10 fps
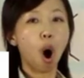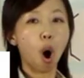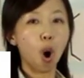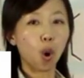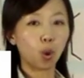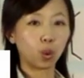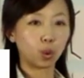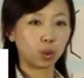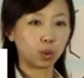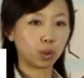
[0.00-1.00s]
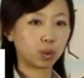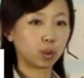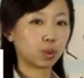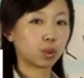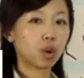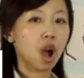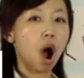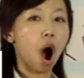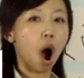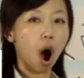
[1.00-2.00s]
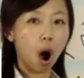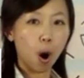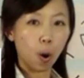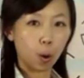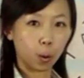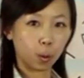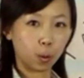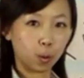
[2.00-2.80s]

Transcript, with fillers: 哦，哦，